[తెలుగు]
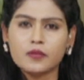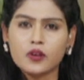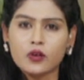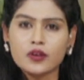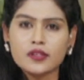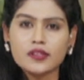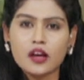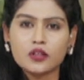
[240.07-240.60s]

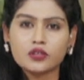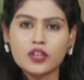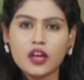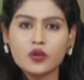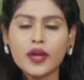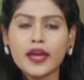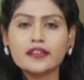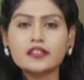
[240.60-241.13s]
కొనసాగుతున్నారు
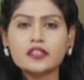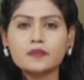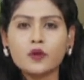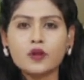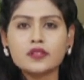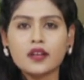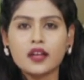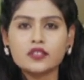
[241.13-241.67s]
ఎగ్జిట్
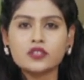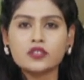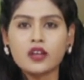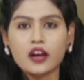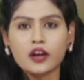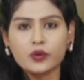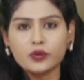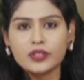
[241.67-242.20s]
పోల్స్
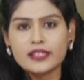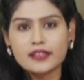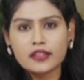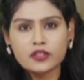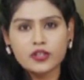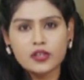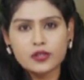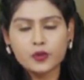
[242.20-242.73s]
అంచనాలను నిజం
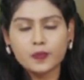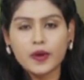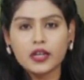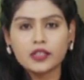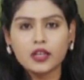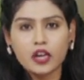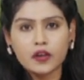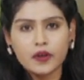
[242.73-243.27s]
చేస్తూ
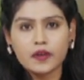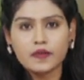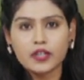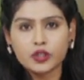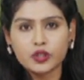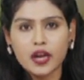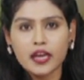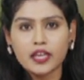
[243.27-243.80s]
ఫలితాలు
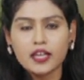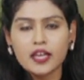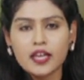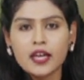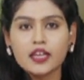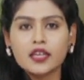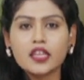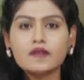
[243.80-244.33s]
వెలువడుతున్నాయి
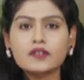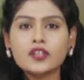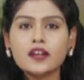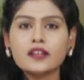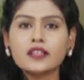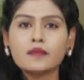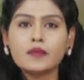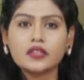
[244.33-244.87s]
ఇదే
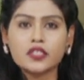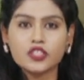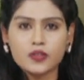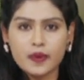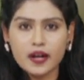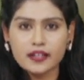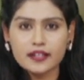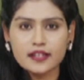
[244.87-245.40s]
విషయానికి సంబంధించి
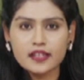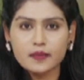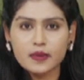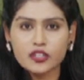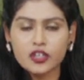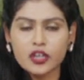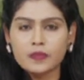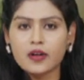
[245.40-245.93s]
మరింత
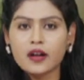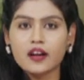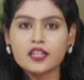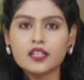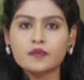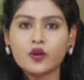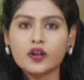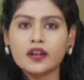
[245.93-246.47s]
సమాచారం మా
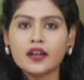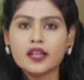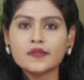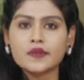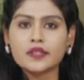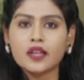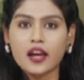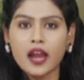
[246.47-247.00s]
కరెస్పాండెంట్
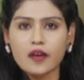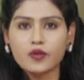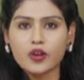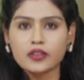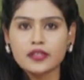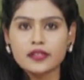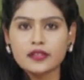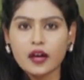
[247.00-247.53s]
అస్విత లైవ్లో
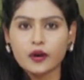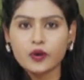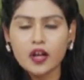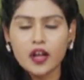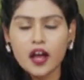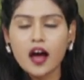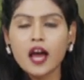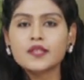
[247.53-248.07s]
అందిస్తారు
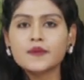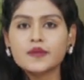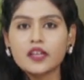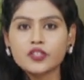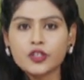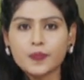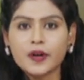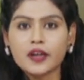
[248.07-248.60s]
అస్విత
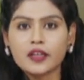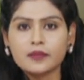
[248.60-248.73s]
చెప్పండి